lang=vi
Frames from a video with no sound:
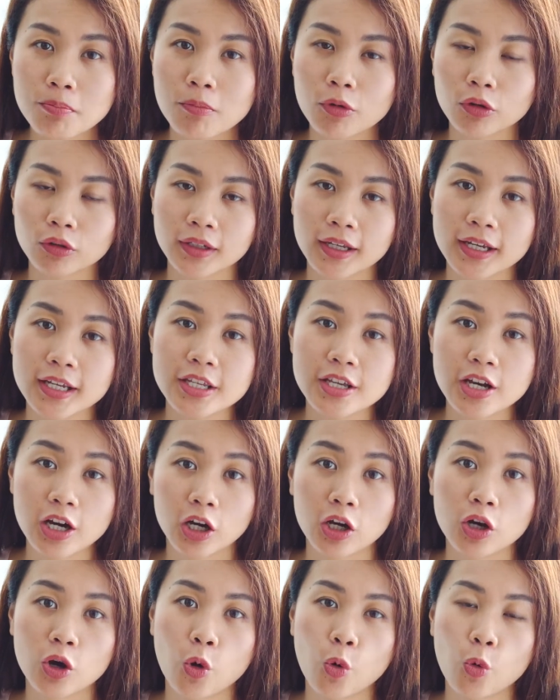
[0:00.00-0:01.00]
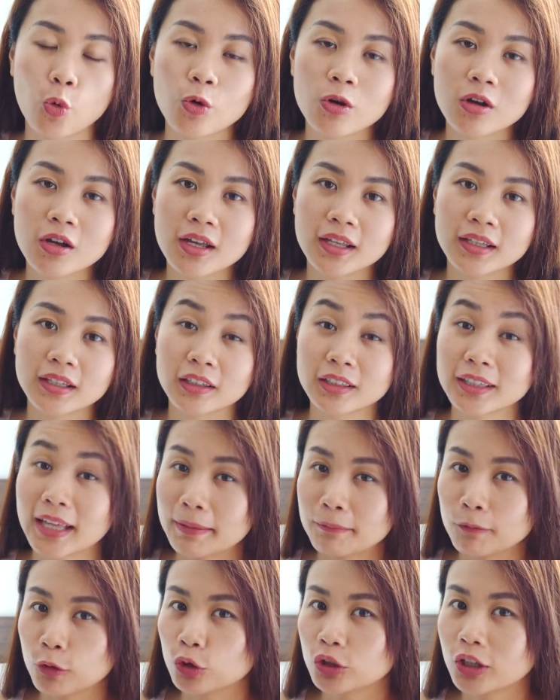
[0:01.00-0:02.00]
up một cái giờ ngủ
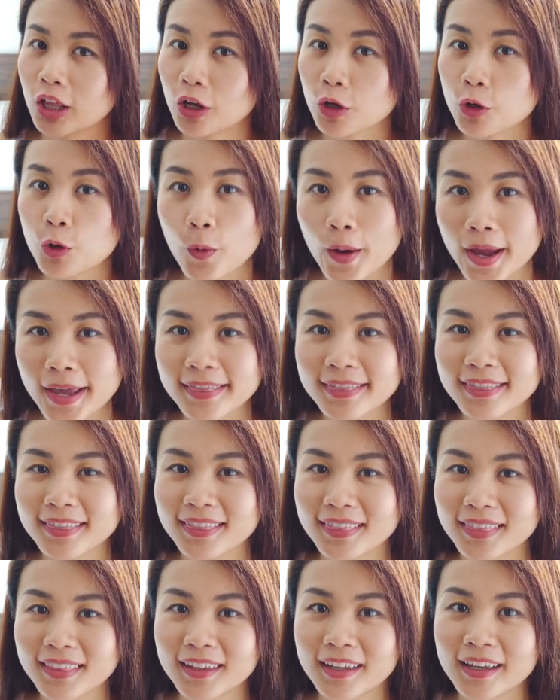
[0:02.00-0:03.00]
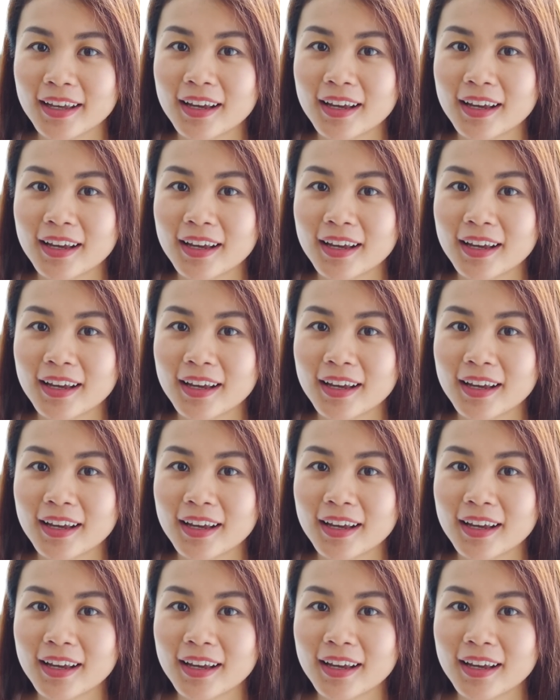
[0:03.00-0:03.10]
thành một thói quen